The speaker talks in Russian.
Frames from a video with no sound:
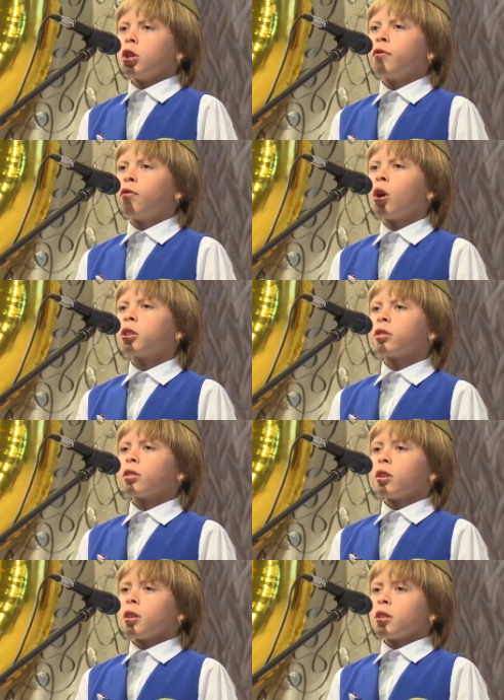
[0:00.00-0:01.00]
И
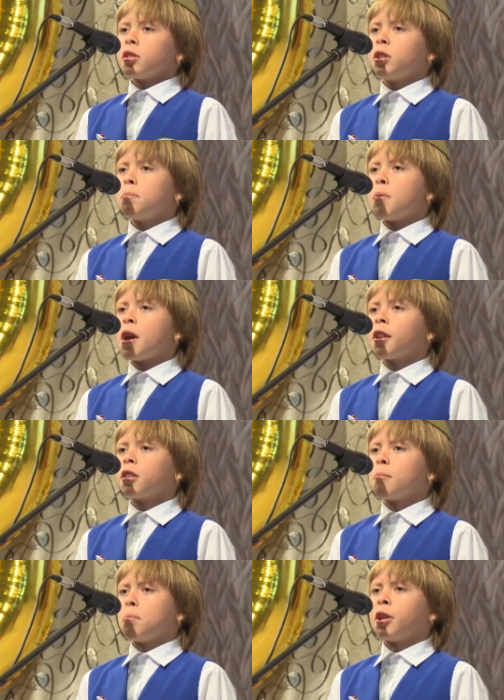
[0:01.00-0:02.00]
вот Теперь на